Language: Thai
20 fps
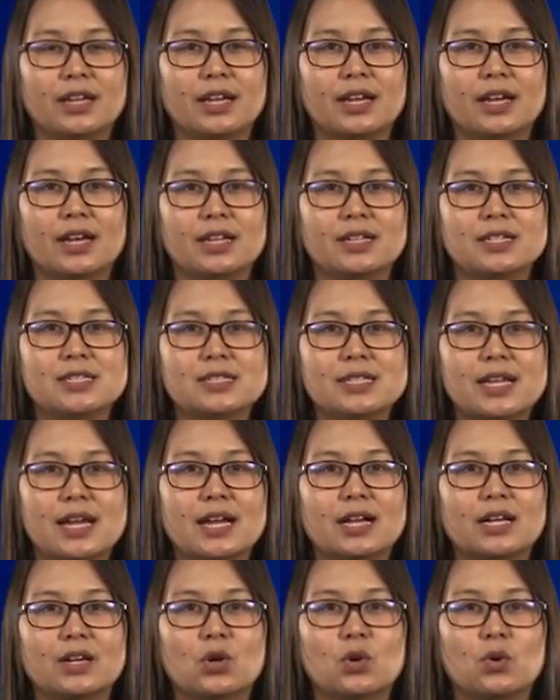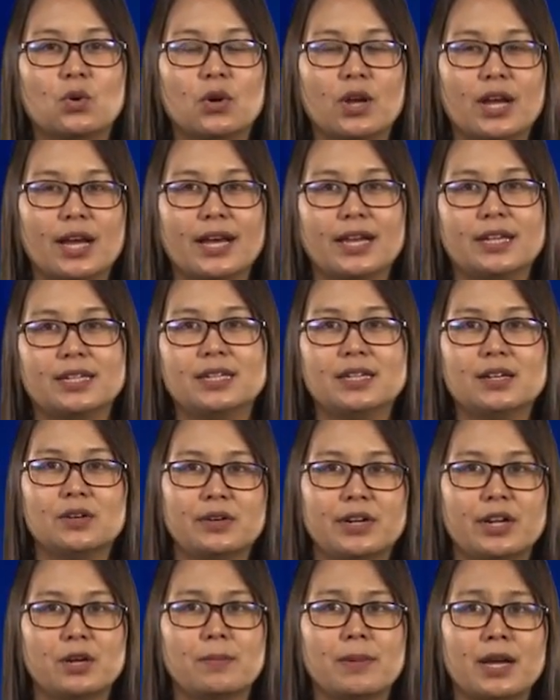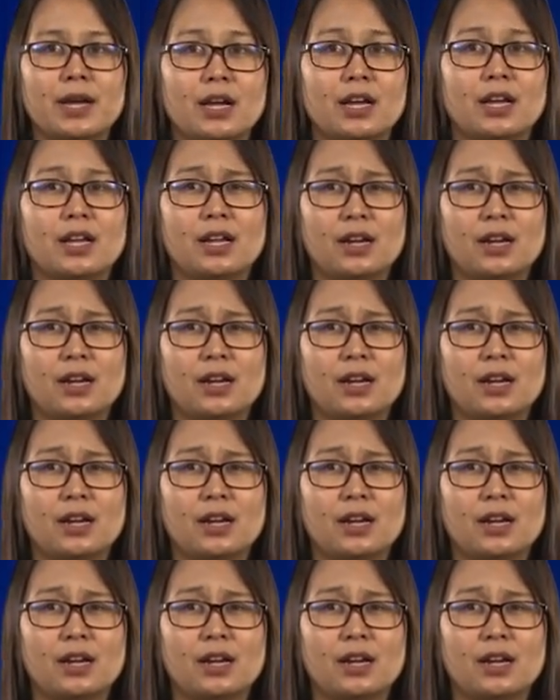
การสร้างโครงข่ายที่เขาเรียกว่า